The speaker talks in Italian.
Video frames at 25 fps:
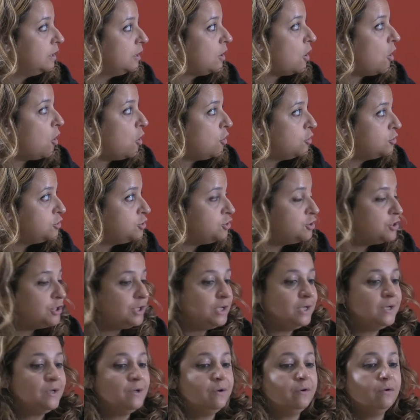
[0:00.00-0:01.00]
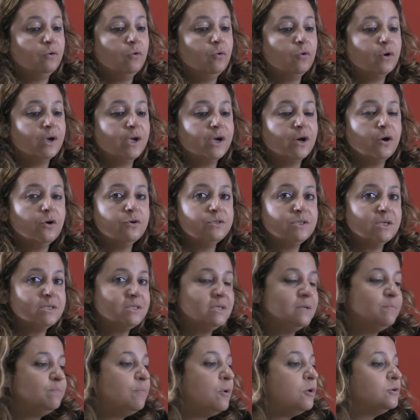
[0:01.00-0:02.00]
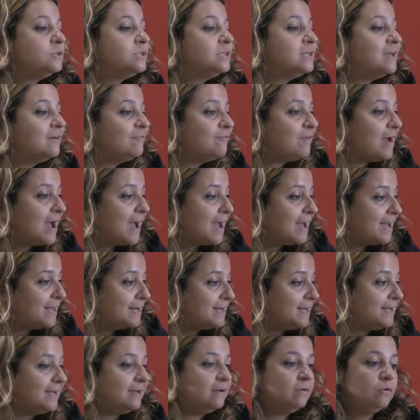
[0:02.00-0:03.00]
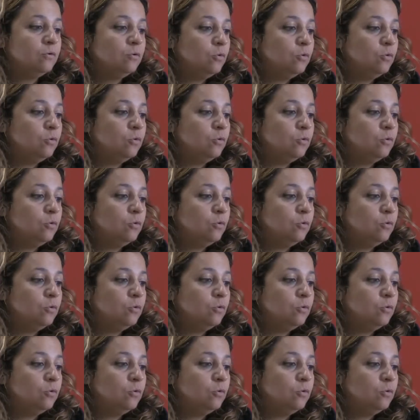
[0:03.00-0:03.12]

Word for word: oggi o che cosa si possa fare